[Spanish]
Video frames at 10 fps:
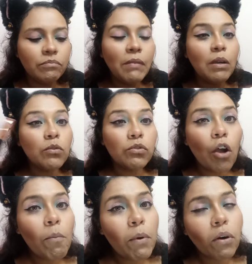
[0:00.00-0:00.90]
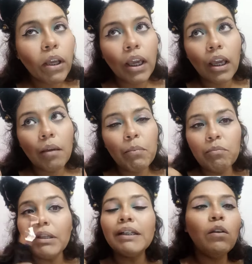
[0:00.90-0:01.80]
Me gustó porque pues
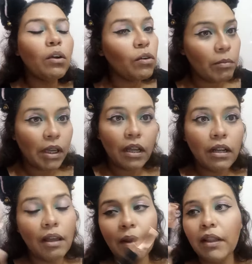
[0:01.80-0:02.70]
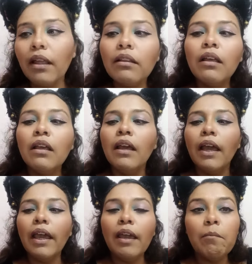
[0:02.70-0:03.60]
me salió económica, la verdad.
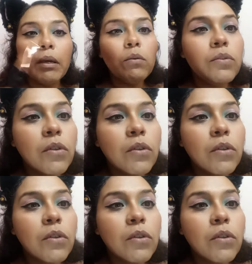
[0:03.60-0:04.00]
Eh, me gustó